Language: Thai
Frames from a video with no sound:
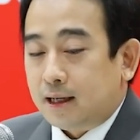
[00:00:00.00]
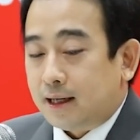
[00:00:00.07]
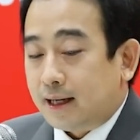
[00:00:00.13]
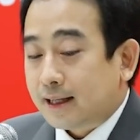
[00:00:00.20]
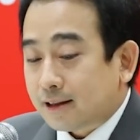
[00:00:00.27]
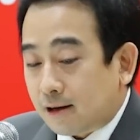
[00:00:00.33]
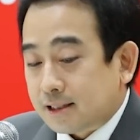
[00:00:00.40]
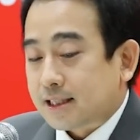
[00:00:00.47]

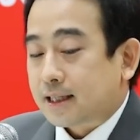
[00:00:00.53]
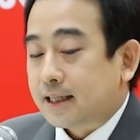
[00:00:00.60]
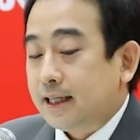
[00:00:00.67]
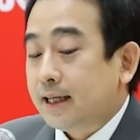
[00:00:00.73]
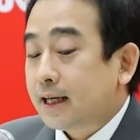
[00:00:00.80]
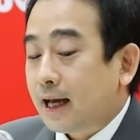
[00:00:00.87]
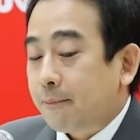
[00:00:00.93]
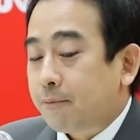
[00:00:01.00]
และต่อจาก
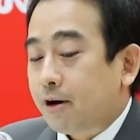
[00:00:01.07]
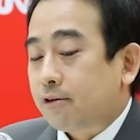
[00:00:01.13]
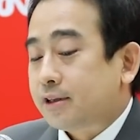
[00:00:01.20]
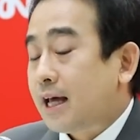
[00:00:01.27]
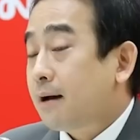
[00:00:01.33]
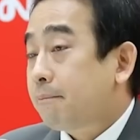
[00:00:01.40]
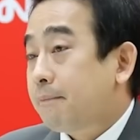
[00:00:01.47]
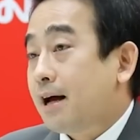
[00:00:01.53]
นี้ครับเรา
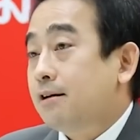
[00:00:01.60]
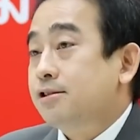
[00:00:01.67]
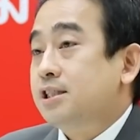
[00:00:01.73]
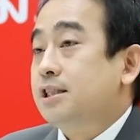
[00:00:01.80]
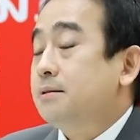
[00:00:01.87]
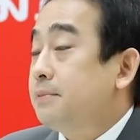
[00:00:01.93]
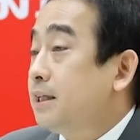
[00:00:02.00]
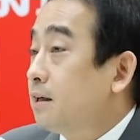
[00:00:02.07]
ตั้งเป้า
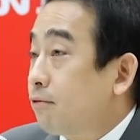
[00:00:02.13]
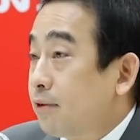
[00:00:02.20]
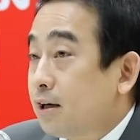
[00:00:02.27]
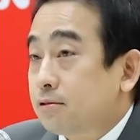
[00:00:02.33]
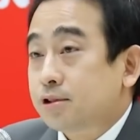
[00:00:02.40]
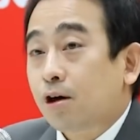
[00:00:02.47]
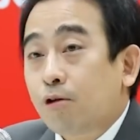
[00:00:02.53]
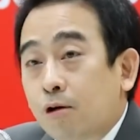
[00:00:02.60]
จี ดี พี ของ
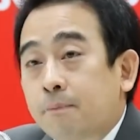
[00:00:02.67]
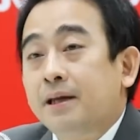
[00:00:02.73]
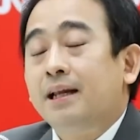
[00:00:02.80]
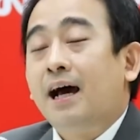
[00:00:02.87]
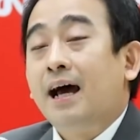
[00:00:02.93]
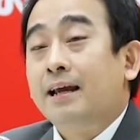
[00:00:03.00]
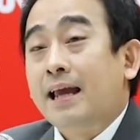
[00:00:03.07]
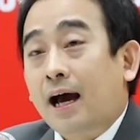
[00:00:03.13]
เราโตปี
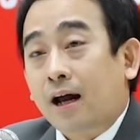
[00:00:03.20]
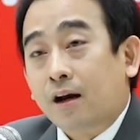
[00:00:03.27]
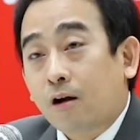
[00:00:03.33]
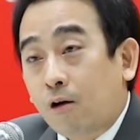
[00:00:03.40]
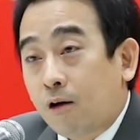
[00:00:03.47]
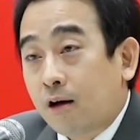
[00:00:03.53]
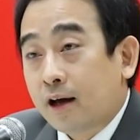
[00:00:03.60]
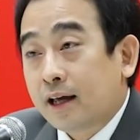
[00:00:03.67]
ละอย่าง
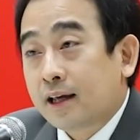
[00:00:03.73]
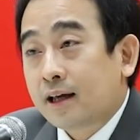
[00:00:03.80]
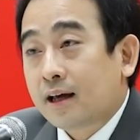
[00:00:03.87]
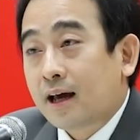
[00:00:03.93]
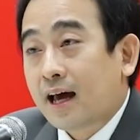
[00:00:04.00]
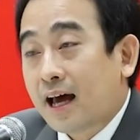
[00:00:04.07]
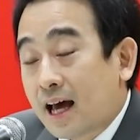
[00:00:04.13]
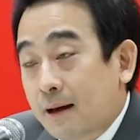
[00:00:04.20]
น้อย
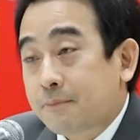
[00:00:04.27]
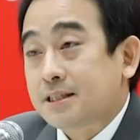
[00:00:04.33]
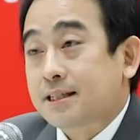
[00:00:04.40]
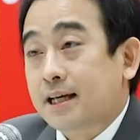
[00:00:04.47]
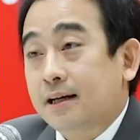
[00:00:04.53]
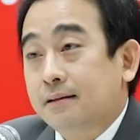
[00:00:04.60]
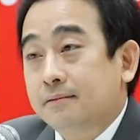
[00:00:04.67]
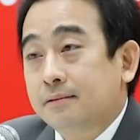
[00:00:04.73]
ห้าเปอร์
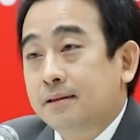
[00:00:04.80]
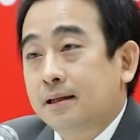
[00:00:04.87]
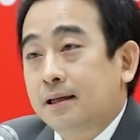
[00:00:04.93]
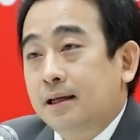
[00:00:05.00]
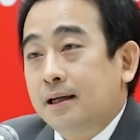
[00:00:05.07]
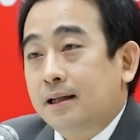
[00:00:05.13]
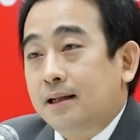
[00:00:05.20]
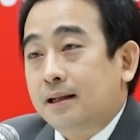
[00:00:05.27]
เซ็นต์
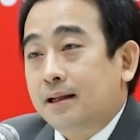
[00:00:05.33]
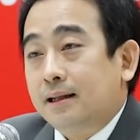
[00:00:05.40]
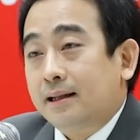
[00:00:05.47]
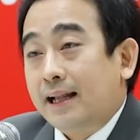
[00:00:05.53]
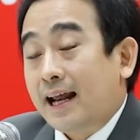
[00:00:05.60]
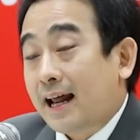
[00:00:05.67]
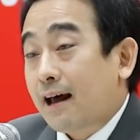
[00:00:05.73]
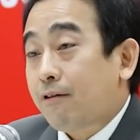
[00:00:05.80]

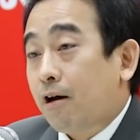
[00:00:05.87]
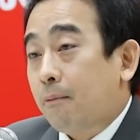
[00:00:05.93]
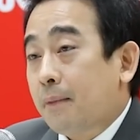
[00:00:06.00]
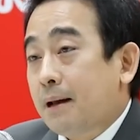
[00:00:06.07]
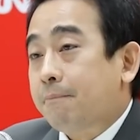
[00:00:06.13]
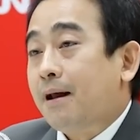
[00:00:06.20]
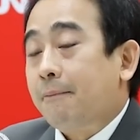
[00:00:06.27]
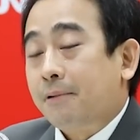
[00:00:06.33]
และถ้าเรา
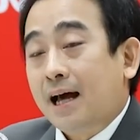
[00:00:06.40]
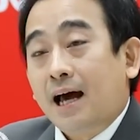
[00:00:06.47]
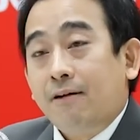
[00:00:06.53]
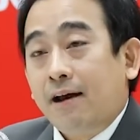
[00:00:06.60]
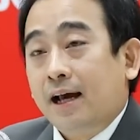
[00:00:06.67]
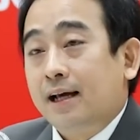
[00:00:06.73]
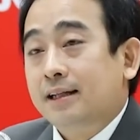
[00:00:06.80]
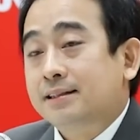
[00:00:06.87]
ไม่ปรับค่า
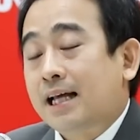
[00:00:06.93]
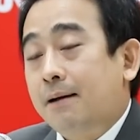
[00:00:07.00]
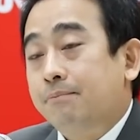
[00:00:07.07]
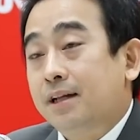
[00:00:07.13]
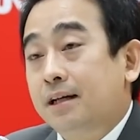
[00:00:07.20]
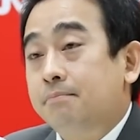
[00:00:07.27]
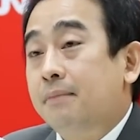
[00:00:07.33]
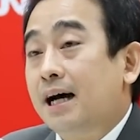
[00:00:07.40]
แรงขั้น
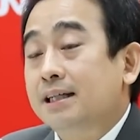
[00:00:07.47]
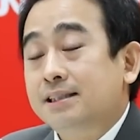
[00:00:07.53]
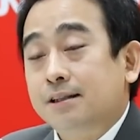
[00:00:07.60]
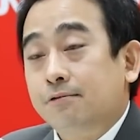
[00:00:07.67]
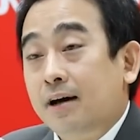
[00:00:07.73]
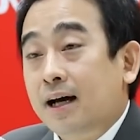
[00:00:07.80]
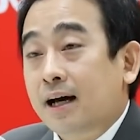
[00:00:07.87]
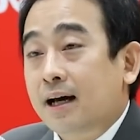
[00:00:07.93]
ต่ำนั่นหมาย
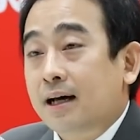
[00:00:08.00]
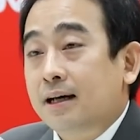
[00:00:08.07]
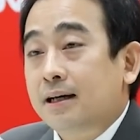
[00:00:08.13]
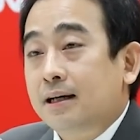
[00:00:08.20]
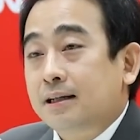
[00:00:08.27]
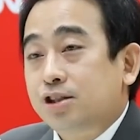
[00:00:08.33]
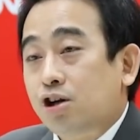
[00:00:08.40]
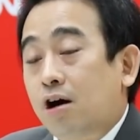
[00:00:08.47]
ถึงว่า
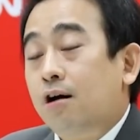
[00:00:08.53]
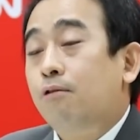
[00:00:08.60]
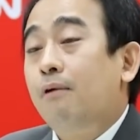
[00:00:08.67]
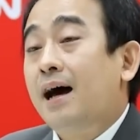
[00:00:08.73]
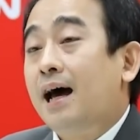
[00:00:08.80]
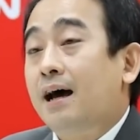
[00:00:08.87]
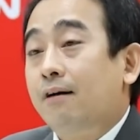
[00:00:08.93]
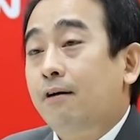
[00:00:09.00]
ช่อง
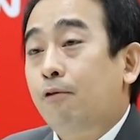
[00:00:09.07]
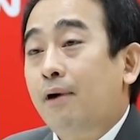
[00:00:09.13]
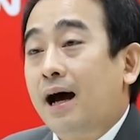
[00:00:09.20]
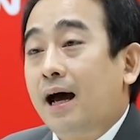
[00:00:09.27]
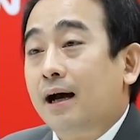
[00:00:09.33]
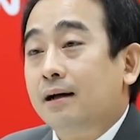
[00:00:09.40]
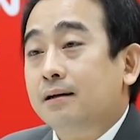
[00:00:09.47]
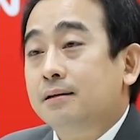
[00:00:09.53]
ว่างระห
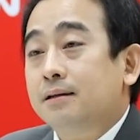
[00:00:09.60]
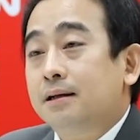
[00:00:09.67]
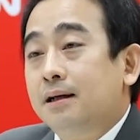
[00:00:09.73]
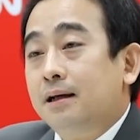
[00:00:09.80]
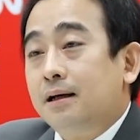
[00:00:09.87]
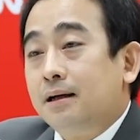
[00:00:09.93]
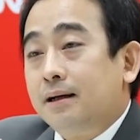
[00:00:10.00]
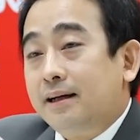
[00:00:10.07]
ว่าง
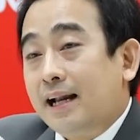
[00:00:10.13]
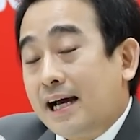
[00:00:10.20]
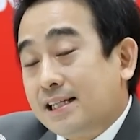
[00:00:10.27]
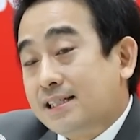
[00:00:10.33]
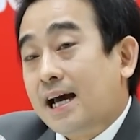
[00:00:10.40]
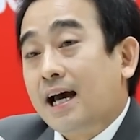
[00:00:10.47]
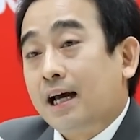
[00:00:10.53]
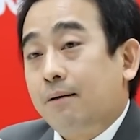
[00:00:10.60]
นาย
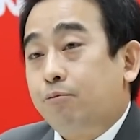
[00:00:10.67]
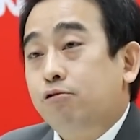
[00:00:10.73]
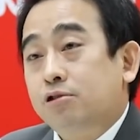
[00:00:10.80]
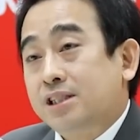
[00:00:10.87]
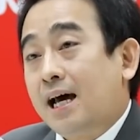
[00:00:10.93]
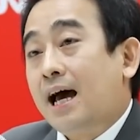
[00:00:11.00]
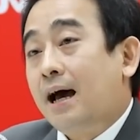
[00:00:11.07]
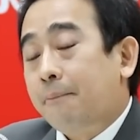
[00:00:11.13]
จ้างกับลู
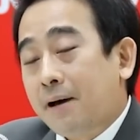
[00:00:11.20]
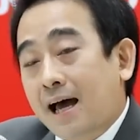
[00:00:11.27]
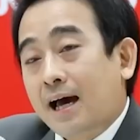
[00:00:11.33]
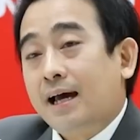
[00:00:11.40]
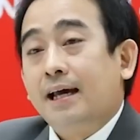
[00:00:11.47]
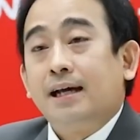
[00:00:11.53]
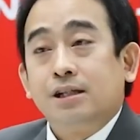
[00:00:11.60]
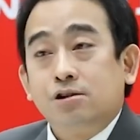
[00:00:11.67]
กจ้างภา
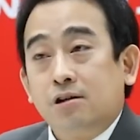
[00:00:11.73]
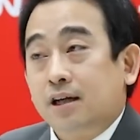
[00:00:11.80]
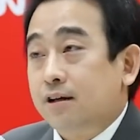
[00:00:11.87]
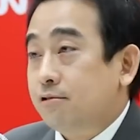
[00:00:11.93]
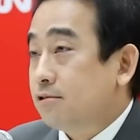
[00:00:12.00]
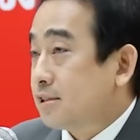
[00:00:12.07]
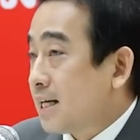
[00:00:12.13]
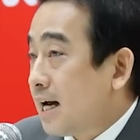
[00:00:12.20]
คเอกชนกั
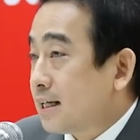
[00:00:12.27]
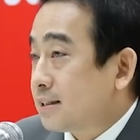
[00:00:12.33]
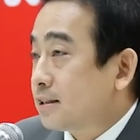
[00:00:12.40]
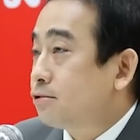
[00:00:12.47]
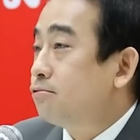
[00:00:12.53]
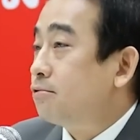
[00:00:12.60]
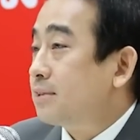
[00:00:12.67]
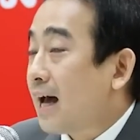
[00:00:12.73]
บลูกจ้าง
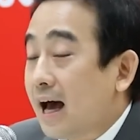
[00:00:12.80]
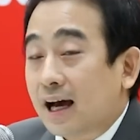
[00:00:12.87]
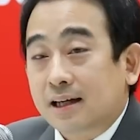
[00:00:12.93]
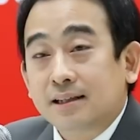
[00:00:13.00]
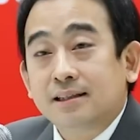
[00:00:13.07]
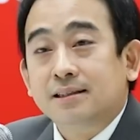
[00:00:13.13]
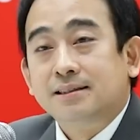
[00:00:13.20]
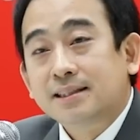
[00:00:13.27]
จะถูกถ่าง
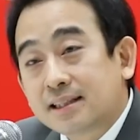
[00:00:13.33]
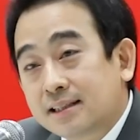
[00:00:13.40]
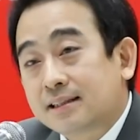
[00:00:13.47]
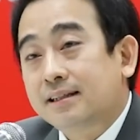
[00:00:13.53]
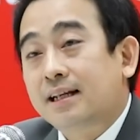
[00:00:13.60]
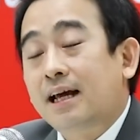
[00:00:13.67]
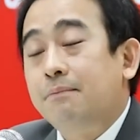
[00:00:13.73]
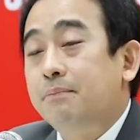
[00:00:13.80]
ขึ้นซึ่ง
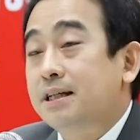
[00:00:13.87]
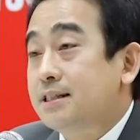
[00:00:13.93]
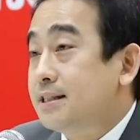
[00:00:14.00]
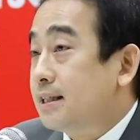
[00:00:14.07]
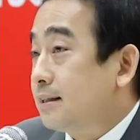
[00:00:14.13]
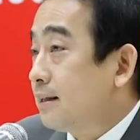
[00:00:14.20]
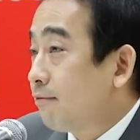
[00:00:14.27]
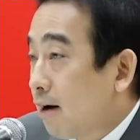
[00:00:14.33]
นั่นเป็น
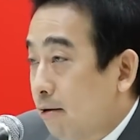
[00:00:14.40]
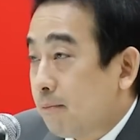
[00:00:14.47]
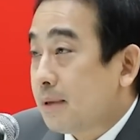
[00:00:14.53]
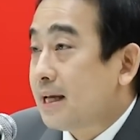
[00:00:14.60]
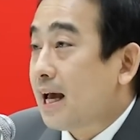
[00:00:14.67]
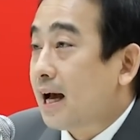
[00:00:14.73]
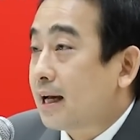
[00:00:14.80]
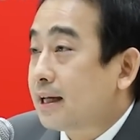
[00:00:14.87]
สิ่งที่เรา
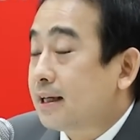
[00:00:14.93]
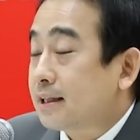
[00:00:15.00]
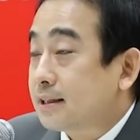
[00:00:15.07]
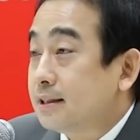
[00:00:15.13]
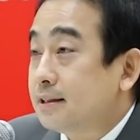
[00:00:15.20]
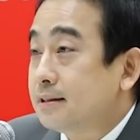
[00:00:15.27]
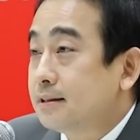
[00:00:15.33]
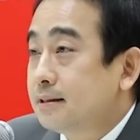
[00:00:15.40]
ไม่อยากให้เกิด
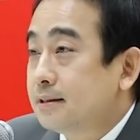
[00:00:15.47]
ขึ้น